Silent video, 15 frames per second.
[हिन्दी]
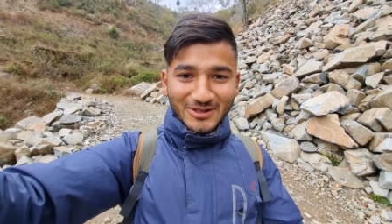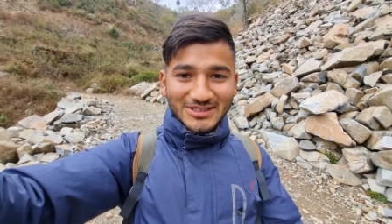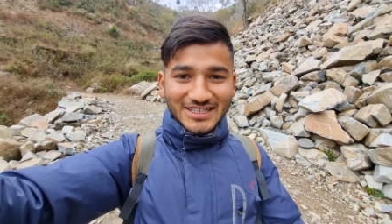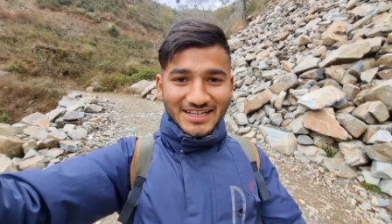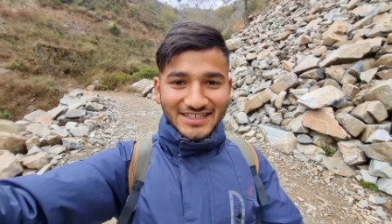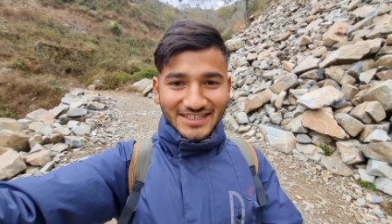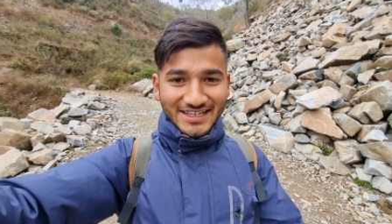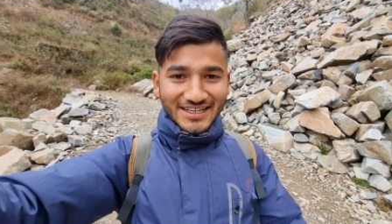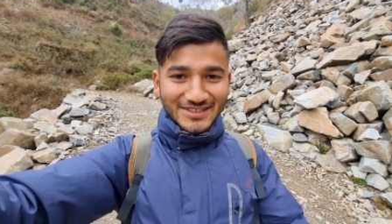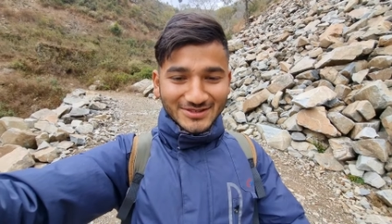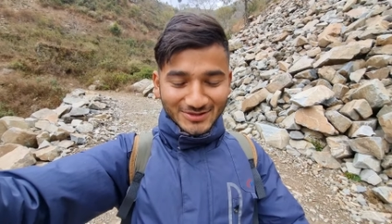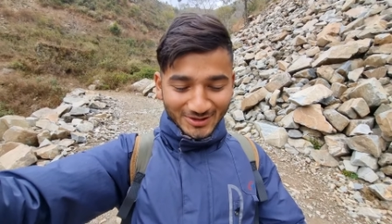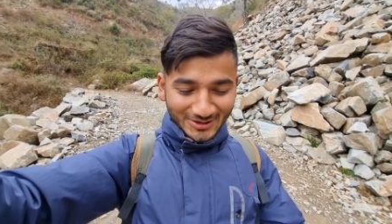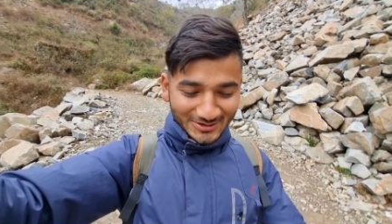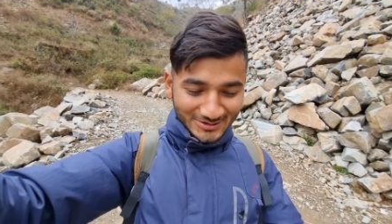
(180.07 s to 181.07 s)
मोजे आते हैं यानी
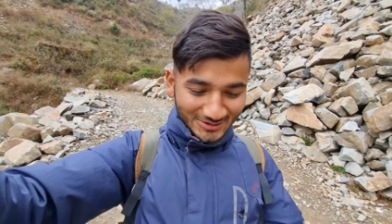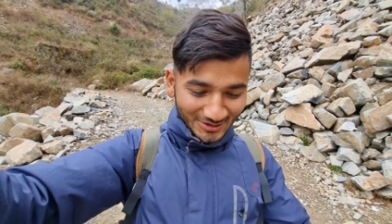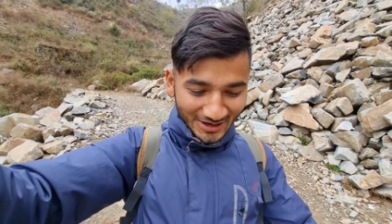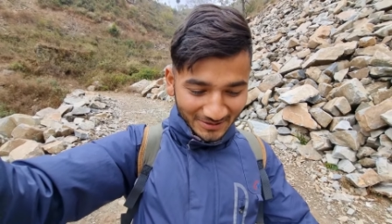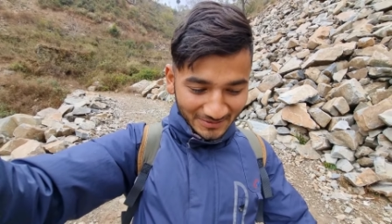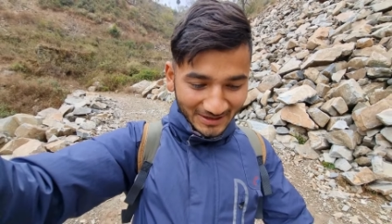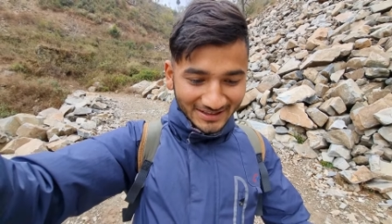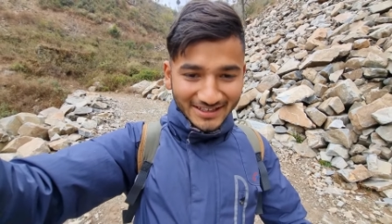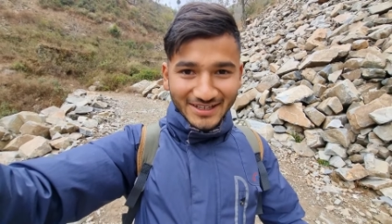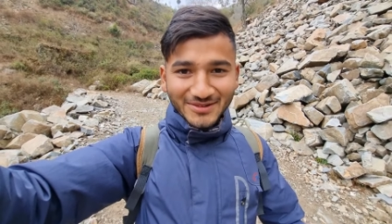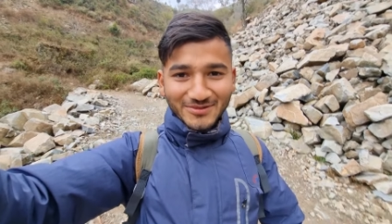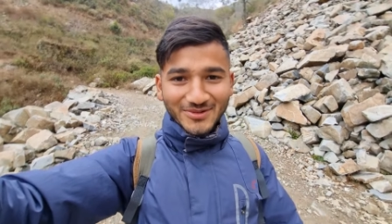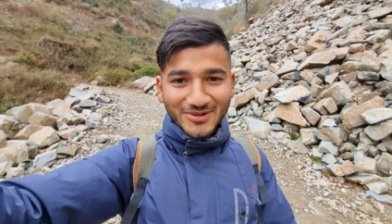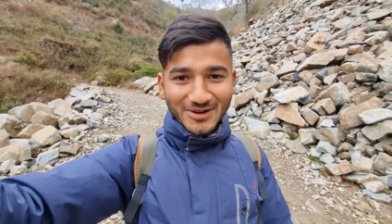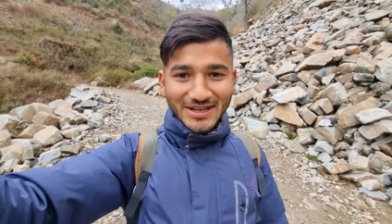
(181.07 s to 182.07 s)
शॉर्ट्स जुराब आते हैं
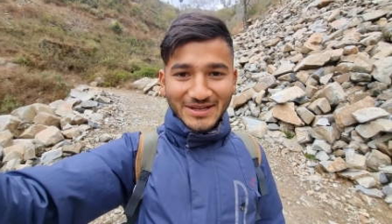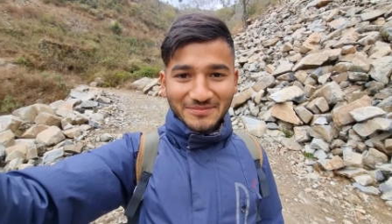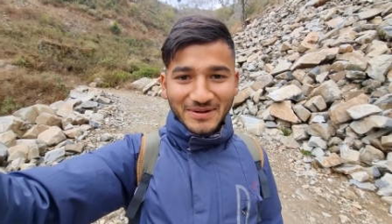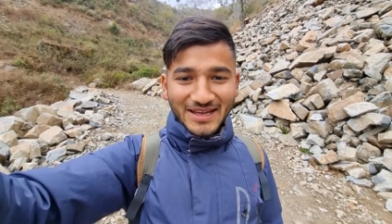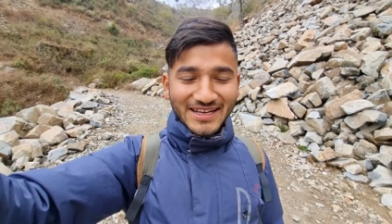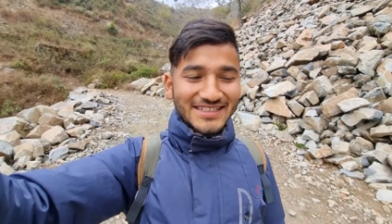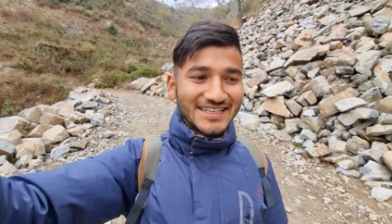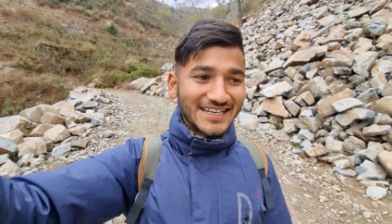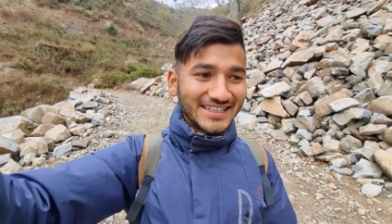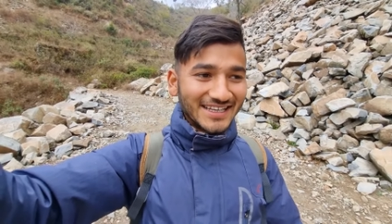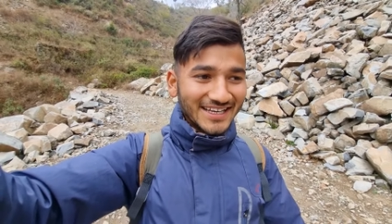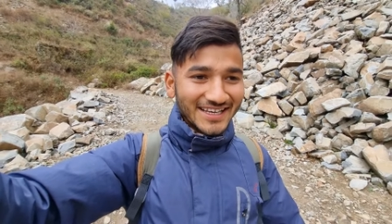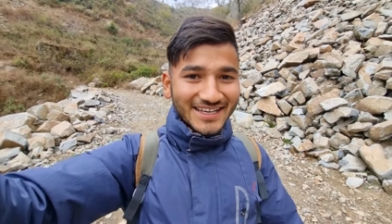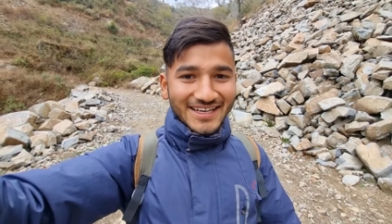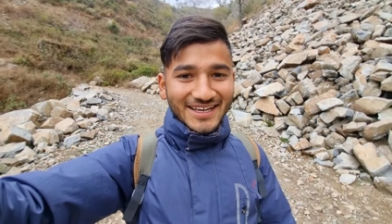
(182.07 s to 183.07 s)
वो वाले पहने जाते
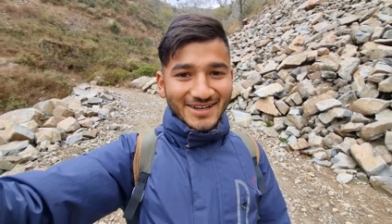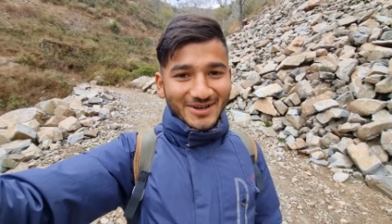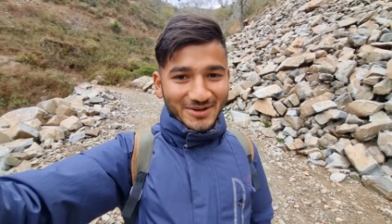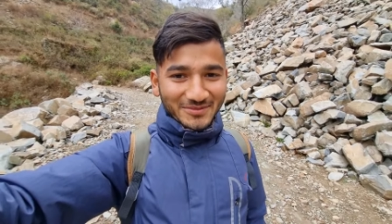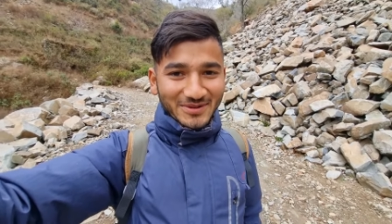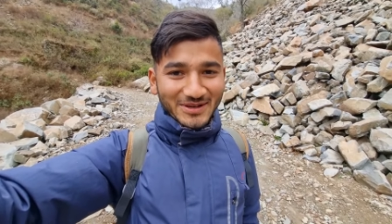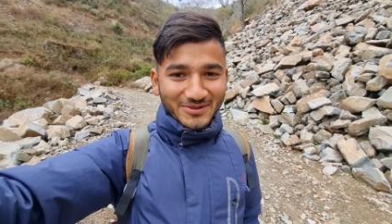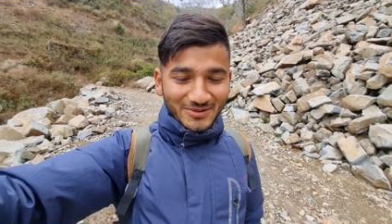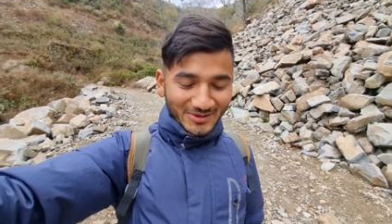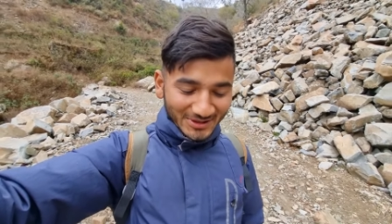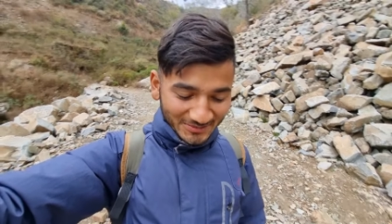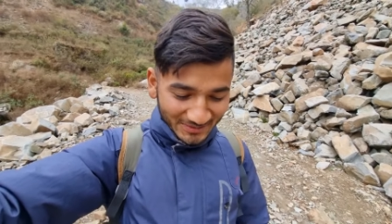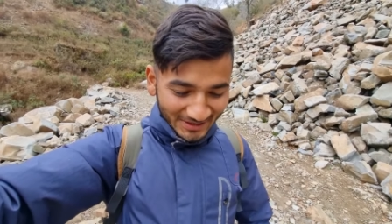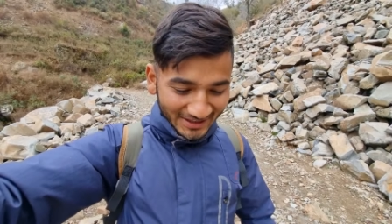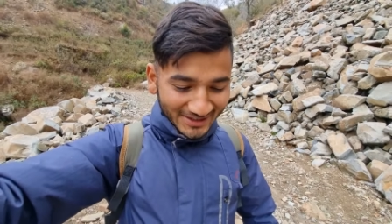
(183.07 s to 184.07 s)
हैं और मैंने वो
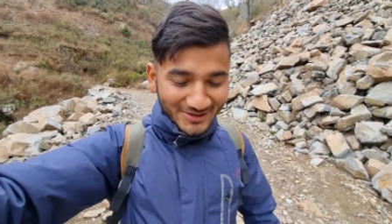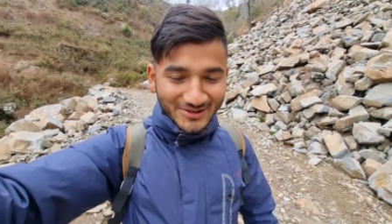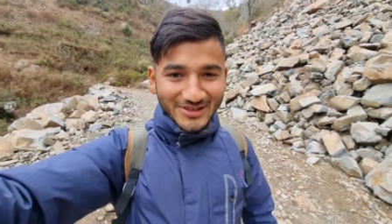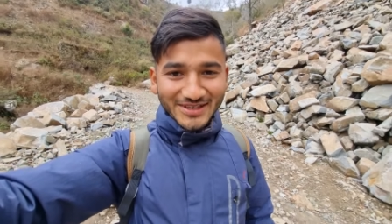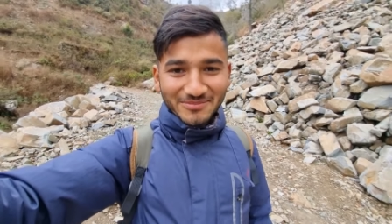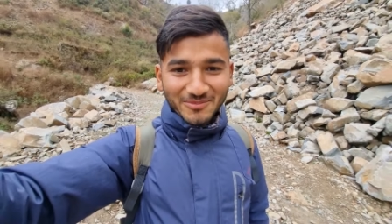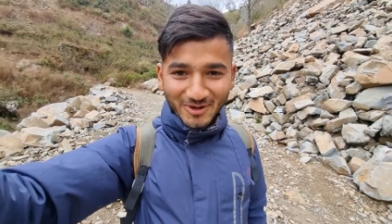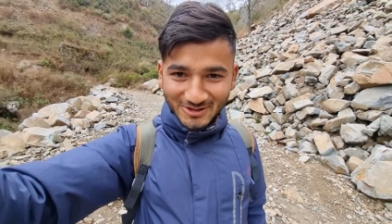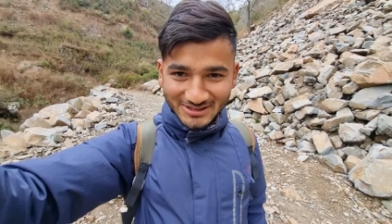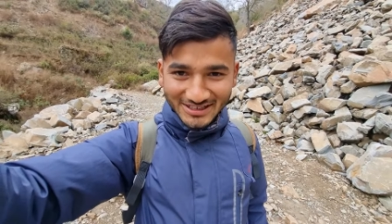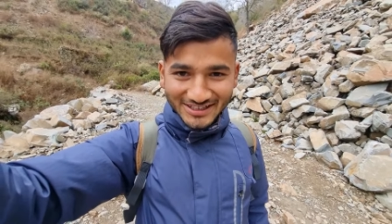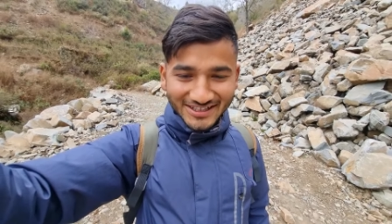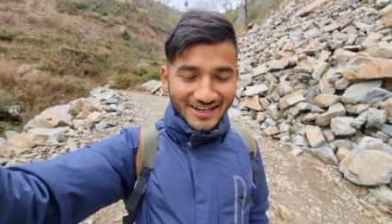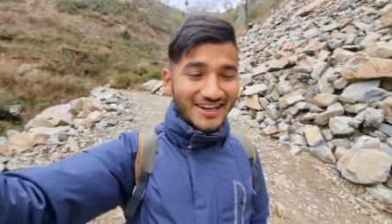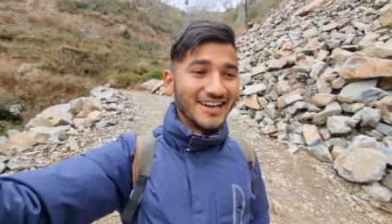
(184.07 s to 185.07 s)
नहीं पहने क्योंकि बहुत
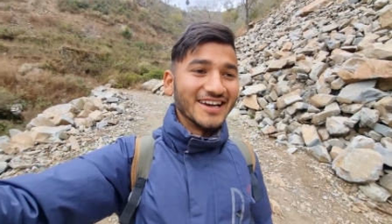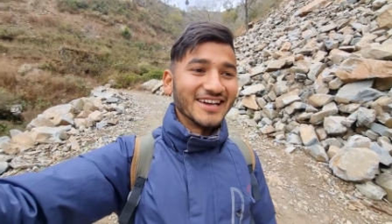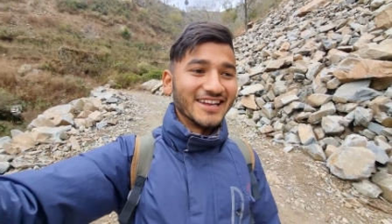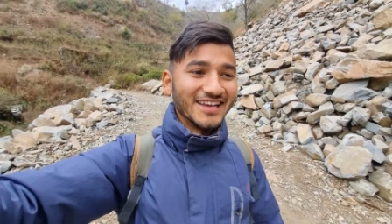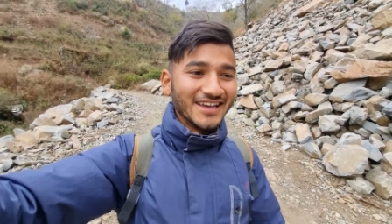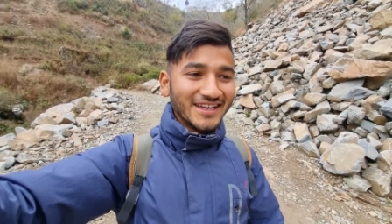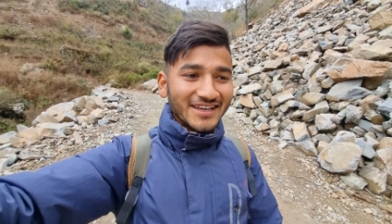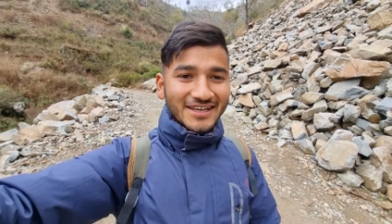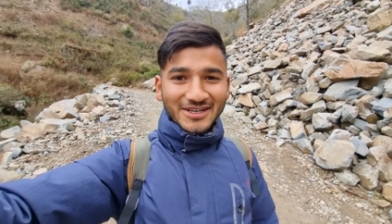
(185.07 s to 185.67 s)
ज़्यादा ठंड लग रही है